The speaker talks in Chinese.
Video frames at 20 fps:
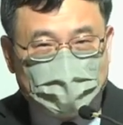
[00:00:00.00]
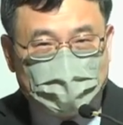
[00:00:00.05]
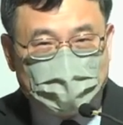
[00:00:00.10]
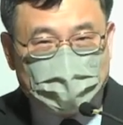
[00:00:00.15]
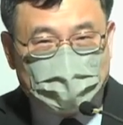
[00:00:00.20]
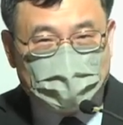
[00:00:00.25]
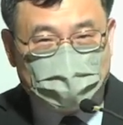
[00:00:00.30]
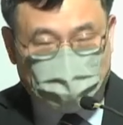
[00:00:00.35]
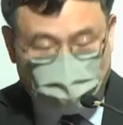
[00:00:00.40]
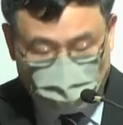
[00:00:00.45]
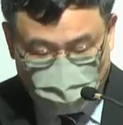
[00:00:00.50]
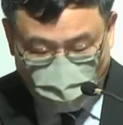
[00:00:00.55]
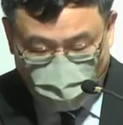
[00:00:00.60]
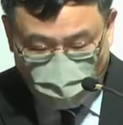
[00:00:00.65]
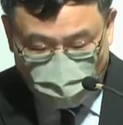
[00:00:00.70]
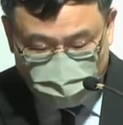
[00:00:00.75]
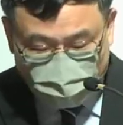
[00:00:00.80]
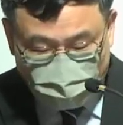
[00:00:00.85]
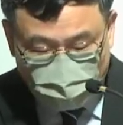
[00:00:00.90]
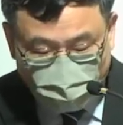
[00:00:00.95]
可能通
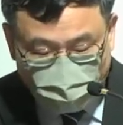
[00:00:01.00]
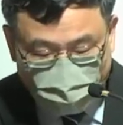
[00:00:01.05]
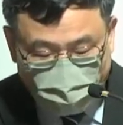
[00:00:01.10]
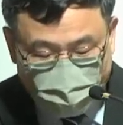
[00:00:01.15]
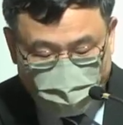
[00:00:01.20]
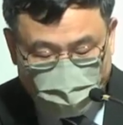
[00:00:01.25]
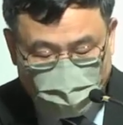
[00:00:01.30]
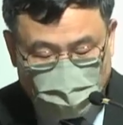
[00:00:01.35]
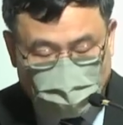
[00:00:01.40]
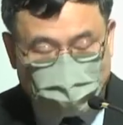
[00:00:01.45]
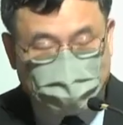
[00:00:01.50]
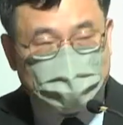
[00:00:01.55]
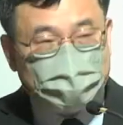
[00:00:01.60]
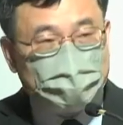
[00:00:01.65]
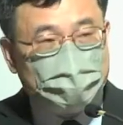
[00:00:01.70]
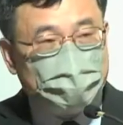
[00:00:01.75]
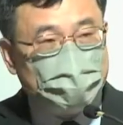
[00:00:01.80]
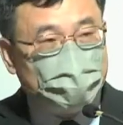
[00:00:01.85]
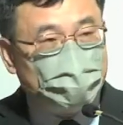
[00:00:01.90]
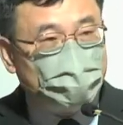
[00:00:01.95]
过就业啊、
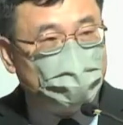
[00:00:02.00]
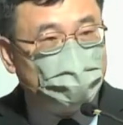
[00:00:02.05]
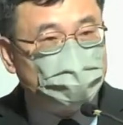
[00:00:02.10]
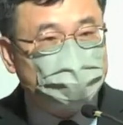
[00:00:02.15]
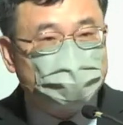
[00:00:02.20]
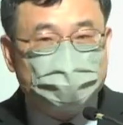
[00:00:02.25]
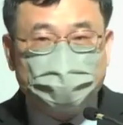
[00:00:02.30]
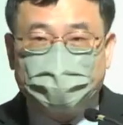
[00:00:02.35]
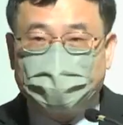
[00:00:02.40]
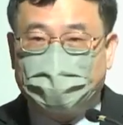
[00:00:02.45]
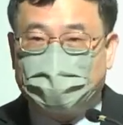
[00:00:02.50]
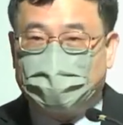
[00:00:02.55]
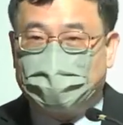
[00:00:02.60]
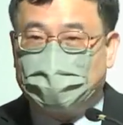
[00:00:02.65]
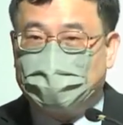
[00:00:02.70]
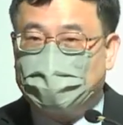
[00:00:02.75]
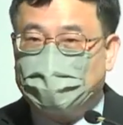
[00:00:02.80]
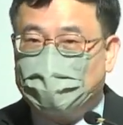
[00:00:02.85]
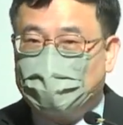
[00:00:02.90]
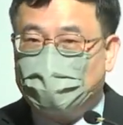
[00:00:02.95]
留学
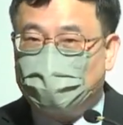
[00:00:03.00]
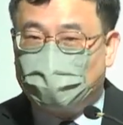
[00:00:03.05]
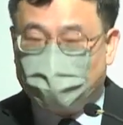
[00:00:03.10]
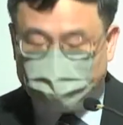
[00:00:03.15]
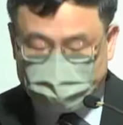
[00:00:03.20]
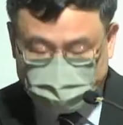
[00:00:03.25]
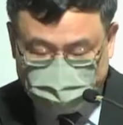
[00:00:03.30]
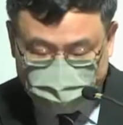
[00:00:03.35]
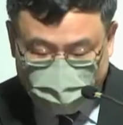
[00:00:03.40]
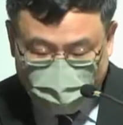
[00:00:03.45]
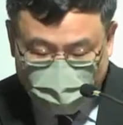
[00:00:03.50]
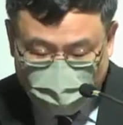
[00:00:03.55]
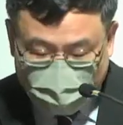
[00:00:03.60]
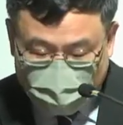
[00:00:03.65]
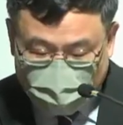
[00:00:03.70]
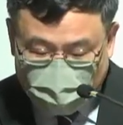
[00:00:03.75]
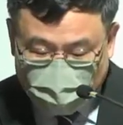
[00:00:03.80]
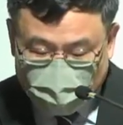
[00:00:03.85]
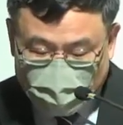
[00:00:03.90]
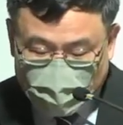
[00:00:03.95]
啊、婚嫁
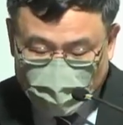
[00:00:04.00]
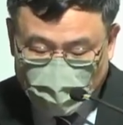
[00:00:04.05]
啊，